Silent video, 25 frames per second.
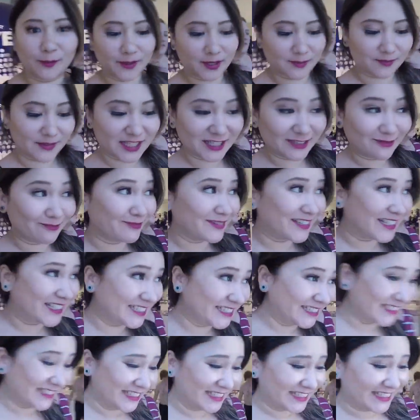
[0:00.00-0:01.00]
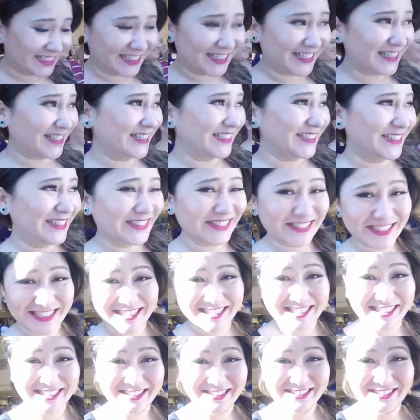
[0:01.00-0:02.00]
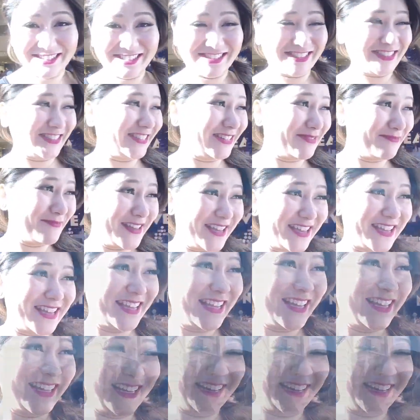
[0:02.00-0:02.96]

um pra minha irmã. Lindo, cheiroso, amei.